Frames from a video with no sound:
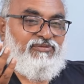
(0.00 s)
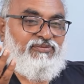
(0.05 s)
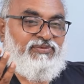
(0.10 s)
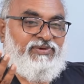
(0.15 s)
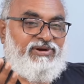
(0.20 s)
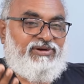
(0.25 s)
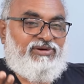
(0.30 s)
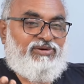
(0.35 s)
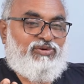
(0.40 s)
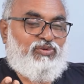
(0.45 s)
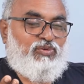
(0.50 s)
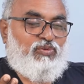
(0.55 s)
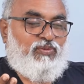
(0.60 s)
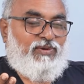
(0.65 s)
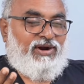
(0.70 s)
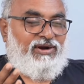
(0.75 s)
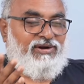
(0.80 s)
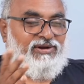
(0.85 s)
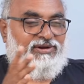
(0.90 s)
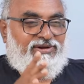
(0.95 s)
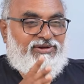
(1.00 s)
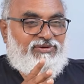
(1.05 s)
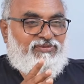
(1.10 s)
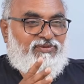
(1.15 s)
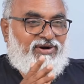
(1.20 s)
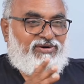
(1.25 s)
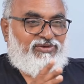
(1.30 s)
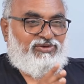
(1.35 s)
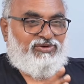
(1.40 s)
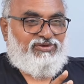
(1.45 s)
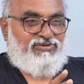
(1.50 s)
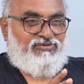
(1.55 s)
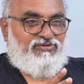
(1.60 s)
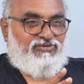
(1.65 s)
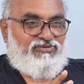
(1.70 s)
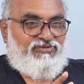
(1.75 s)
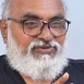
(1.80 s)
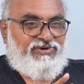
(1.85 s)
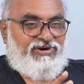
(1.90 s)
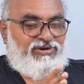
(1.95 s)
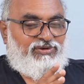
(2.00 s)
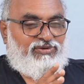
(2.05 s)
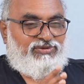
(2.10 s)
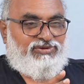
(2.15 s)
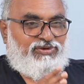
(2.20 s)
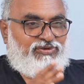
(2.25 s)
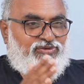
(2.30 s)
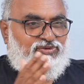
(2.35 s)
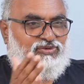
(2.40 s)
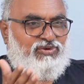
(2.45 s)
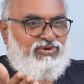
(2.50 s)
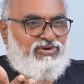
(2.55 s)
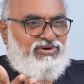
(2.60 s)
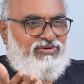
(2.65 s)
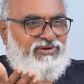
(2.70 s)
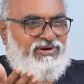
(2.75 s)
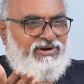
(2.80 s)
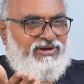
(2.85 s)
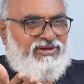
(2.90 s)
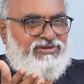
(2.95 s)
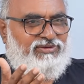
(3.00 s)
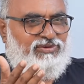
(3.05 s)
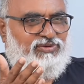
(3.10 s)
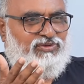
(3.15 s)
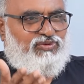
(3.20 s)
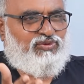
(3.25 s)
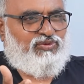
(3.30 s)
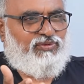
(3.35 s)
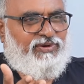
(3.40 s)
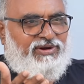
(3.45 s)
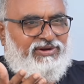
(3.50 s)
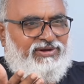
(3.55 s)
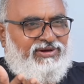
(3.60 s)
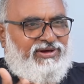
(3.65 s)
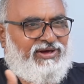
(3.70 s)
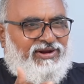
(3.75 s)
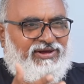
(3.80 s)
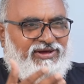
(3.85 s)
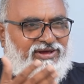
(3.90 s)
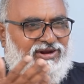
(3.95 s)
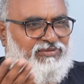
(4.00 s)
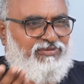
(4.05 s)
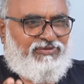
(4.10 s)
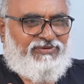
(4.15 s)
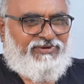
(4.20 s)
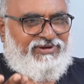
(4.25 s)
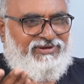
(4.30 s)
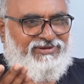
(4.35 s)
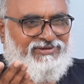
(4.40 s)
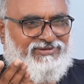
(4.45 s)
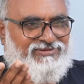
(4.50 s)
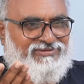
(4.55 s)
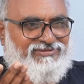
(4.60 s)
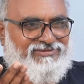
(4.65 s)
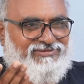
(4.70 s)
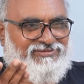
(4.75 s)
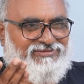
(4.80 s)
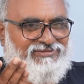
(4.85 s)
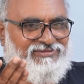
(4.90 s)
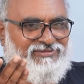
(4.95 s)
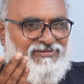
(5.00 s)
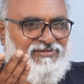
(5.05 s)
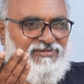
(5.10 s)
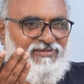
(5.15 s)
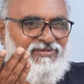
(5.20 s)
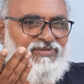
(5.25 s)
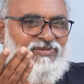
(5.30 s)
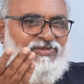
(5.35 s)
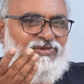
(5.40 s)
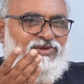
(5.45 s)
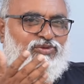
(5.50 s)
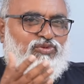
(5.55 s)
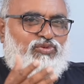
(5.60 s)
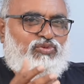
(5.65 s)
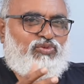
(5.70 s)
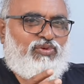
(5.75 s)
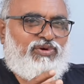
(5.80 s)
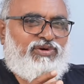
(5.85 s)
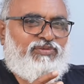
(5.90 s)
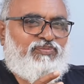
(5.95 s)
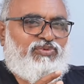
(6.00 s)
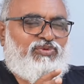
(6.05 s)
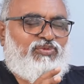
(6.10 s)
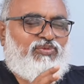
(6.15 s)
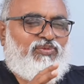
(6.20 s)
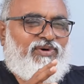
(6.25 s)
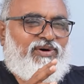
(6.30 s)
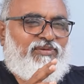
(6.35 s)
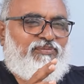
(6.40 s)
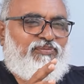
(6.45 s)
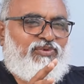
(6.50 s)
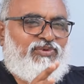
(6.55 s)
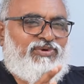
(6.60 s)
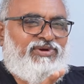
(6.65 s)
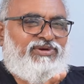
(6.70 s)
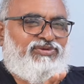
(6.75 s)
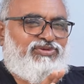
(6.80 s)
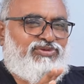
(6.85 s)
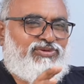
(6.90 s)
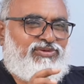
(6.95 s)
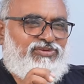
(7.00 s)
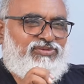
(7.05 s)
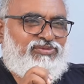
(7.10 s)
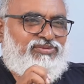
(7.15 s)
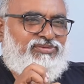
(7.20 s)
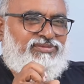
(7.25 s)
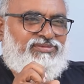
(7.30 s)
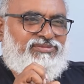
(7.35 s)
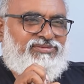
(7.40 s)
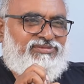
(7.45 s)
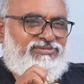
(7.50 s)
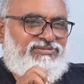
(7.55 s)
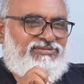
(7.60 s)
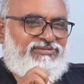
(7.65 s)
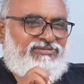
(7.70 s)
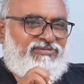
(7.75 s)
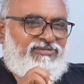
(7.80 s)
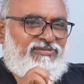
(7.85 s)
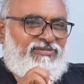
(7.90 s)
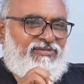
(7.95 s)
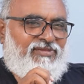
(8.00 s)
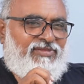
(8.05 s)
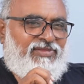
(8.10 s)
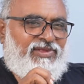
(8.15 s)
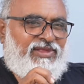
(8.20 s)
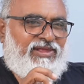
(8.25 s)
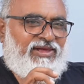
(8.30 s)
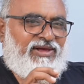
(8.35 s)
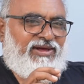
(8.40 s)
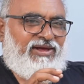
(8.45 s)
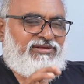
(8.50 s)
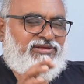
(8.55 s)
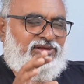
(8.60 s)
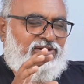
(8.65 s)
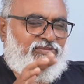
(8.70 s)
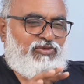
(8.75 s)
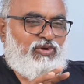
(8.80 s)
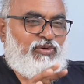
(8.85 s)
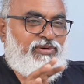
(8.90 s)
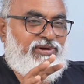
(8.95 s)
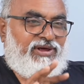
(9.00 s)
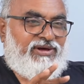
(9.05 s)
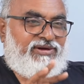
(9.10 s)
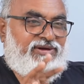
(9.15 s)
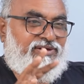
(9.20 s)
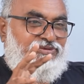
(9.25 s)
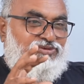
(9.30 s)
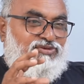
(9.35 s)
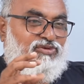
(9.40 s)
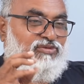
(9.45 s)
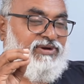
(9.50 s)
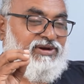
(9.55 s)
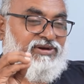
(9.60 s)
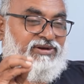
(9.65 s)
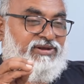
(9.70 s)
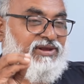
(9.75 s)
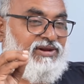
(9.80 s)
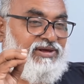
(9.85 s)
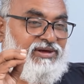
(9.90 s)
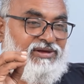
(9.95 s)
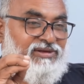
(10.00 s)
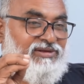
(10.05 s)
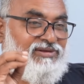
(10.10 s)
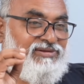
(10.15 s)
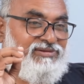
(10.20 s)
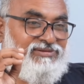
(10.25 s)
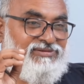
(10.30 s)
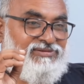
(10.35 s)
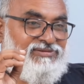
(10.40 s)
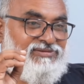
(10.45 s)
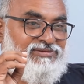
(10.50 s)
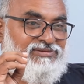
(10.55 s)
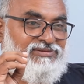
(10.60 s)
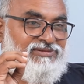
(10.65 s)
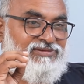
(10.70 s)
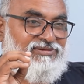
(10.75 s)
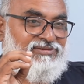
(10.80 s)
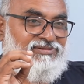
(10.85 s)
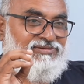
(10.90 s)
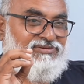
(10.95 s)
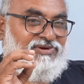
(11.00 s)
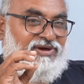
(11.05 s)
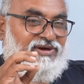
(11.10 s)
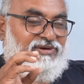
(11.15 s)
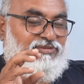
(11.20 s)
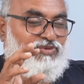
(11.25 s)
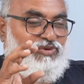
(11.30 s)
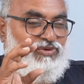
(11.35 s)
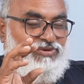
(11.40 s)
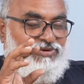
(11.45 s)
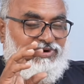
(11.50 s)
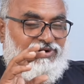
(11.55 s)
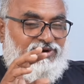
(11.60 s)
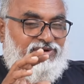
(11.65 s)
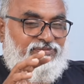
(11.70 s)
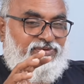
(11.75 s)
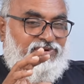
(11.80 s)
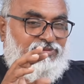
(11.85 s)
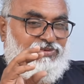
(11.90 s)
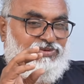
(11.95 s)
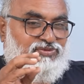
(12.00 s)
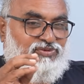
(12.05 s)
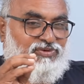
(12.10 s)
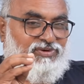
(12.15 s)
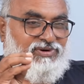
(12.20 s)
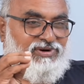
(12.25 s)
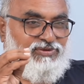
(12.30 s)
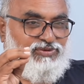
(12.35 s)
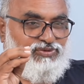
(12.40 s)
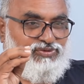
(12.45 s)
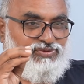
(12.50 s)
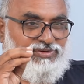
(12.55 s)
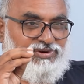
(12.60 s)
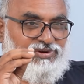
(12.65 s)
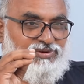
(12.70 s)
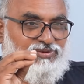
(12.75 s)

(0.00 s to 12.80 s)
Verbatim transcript: వీళ్ళు వాళ్ళని వాళ్ళు వీళ్ళు తిట్టుకోవడం అనేది రోజువారీ కార్యక్రమమే సో ఇప్పుడు పోలీసులు గతంలో ఇలా కేసులు పెట్టారా జగన్మోహన్ రెడ్డి ప్రభుత్వం నడుస్తున్న